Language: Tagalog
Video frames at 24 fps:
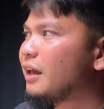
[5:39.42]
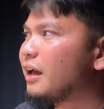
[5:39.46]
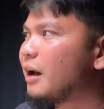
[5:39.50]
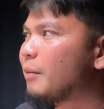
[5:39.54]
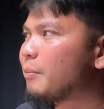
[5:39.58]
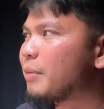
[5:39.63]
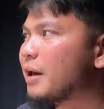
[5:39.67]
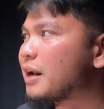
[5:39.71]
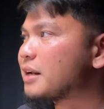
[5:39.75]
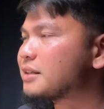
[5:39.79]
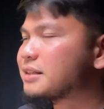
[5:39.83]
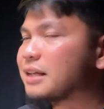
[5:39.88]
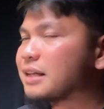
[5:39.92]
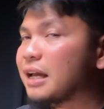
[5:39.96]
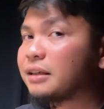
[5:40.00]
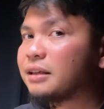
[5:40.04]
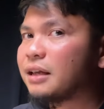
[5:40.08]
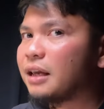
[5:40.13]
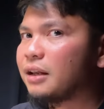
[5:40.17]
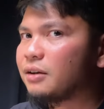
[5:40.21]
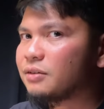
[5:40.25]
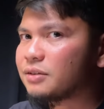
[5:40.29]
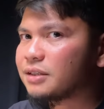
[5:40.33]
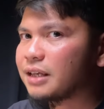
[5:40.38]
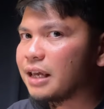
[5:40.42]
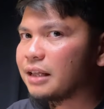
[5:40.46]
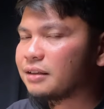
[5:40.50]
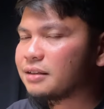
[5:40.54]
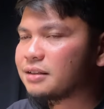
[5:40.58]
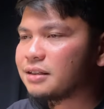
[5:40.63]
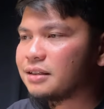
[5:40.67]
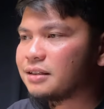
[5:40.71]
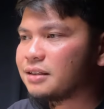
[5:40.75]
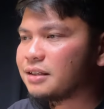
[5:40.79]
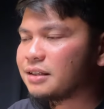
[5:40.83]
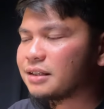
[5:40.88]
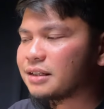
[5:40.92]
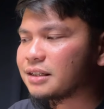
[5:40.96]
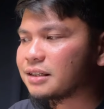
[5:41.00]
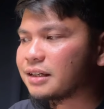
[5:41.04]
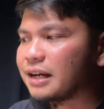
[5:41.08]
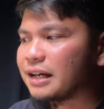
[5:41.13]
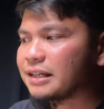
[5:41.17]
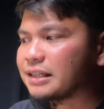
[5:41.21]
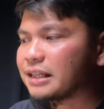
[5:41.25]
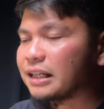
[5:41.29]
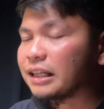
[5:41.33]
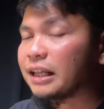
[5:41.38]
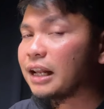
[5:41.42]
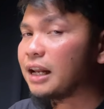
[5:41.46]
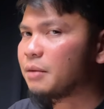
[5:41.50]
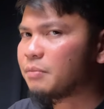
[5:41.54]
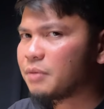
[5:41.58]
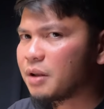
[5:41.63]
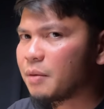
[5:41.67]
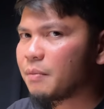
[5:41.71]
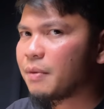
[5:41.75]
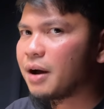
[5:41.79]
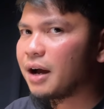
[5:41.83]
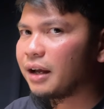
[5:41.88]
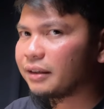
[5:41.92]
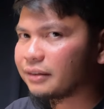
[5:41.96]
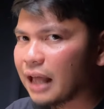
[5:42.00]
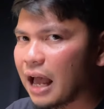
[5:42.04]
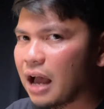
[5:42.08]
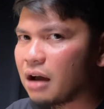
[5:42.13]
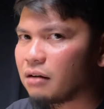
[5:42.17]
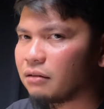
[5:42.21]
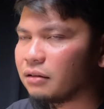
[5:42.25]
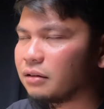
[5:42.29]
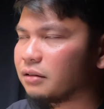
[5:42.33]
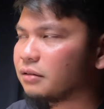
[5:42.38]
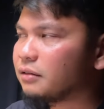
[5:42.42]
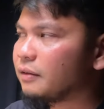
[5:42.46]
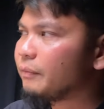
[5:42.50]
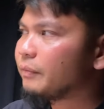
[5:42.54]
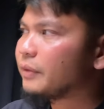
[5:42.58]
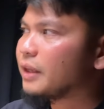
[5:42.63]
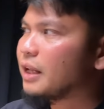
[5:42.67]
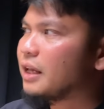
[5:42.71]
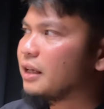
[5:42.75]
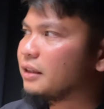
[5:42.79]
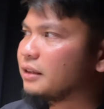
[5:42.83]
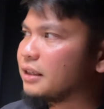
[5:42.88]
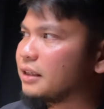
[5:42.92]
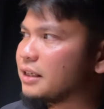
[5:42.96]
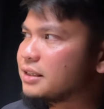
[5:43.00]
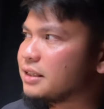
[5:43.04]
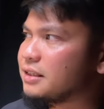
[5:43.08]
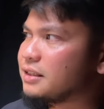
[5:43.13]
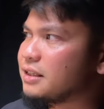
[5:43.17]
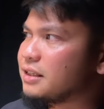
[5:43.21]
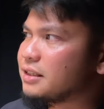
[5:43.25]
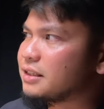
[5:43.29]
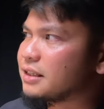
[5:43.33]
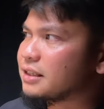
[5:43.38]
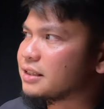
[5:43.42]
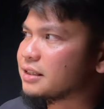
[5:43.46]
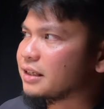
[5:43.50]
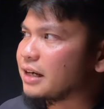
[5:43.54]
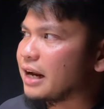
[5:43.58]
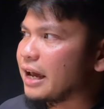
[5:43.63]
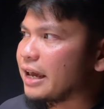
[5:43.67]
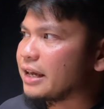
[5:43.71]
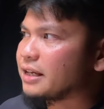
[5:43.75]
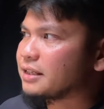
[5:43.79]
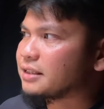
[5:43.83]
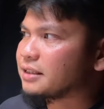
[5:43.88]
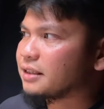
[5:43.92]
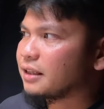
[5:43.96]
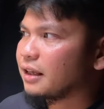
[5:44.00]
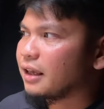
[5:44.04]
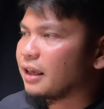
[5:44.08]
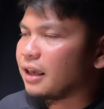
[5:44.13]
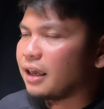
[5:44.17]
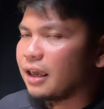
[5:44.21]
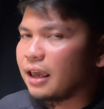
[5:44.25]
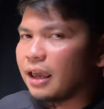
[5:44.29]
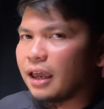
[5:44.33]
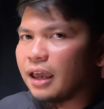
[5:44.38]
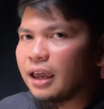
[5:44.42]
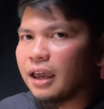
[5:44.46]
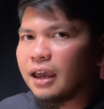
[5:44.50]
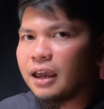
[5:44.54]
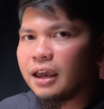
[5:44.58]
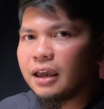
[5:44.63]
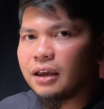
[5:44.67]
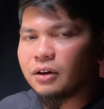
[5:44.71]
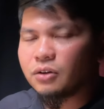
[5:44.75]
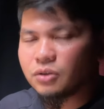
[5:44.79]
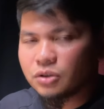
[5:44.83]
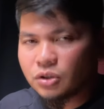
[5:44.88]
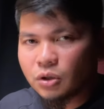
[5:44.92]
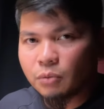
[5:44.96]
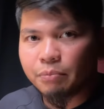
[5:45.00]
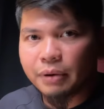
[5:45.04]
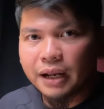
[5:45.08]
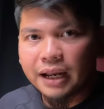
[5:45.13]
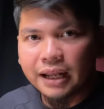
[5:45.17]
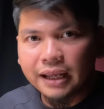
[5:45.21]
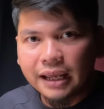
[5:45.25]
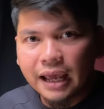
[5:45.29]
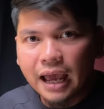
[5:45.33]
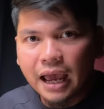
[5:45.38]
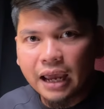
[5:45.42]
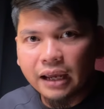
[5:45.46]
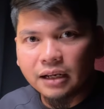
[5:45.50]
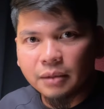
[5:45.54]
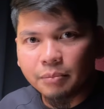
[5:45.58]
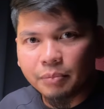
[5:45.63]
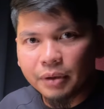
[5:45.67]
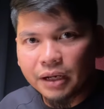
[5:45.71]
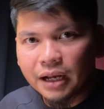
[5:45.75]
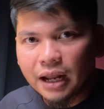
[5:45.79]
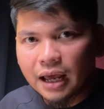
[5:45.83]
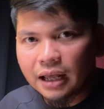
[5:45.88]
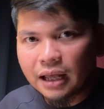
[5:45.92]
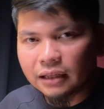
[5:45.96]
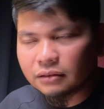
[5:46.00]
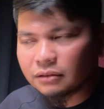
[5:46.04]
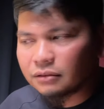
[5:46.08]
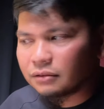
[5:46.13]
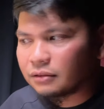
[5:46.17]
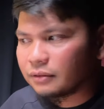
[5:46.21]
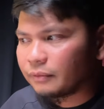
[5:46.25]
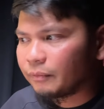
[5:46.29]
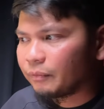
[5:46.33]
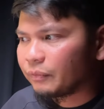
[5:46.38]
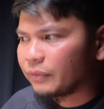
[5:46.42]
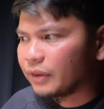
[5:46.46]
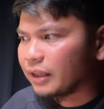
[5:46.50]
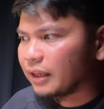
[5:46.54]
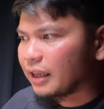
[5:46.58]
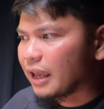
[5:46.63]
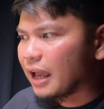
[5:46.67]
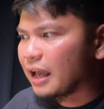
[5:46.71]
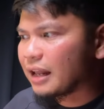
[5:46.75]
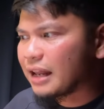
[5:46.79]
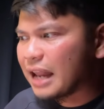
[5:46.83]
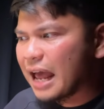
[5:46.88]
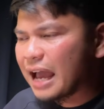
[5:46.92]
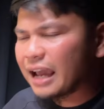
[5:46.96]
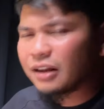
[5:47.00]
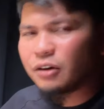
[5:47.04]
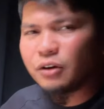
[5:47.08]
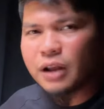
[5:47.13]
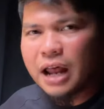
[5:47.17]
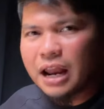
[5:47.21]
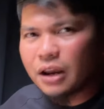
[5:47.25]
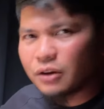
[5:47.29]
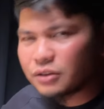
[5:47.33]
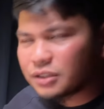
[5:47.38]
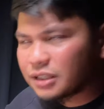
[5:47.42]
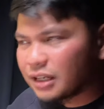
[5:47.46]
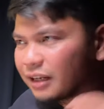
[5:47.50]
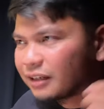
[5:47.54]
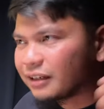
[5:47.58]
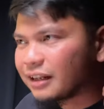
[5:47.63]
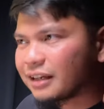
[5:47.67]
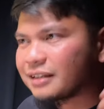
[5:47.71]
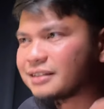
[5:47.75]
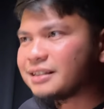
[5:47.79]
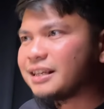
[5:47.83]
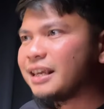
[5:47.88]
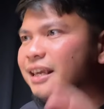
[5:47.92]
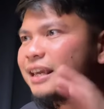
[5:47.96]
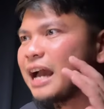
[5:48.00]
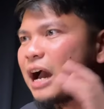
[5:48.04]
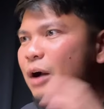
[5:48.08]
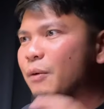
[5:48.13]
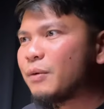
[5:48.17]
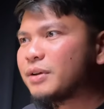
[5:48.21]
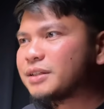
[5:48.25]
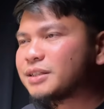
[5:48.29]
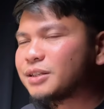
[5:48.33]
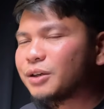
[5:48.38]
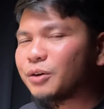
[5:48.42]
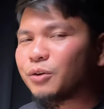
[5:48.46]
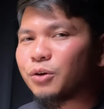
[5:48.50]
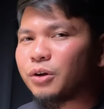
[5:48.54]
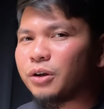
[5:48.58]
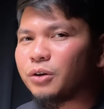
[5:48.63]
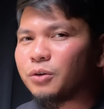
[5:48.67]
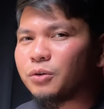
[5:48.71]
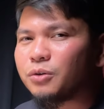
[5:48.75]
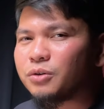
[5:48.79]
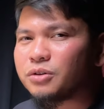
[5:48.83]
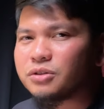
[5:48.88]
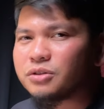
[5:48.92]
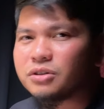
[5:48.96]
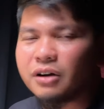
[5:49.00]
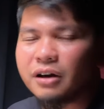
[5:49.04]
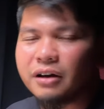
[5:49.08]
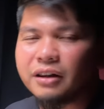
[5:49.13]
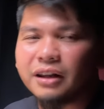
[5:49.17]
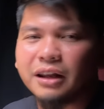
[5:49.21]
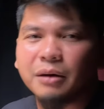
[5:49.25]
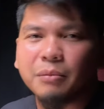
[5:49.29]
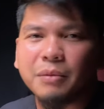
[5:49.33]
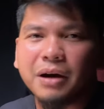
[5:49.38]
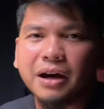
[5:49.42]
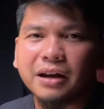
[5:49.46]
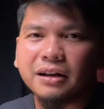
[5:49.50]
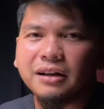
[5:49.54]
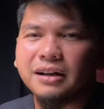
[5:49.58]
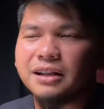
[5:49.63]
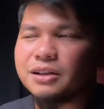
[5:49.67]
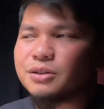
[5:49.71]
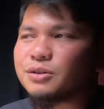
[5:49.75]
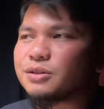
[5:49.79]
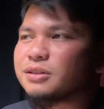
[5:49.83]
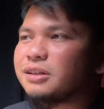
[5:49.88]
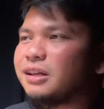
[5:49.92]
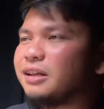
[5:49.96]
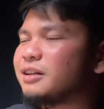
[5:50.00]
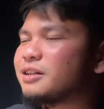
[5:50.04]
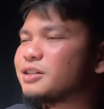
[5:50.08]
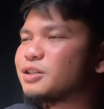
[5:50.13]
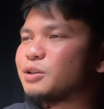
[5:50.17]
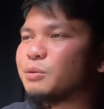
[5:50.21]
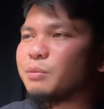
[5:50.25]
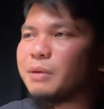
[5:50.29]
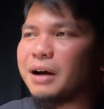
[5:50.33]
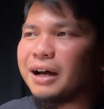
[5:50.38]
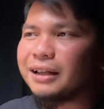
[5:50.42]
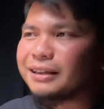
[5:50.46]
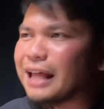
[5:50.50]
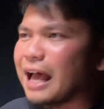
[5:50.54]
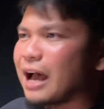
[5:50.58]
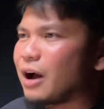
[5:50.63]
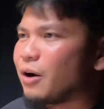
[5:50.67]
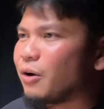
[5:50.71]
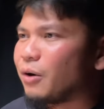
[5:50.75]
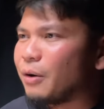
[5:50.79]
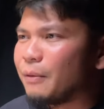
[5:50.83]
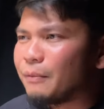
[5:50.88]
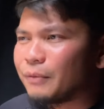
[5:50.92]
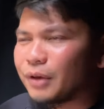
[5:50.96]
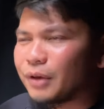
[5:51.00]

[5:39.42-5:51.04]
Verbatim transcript: Uh, para sa kanya, inosente si Jesus Christ. At alam ng mga tao na si Jesus Christ, eh, gustong palayain ni Pilato. Kaya lagi lalo silang nagsigawan, siguro inuudyo ka ng mga religious leaders yung mga tao,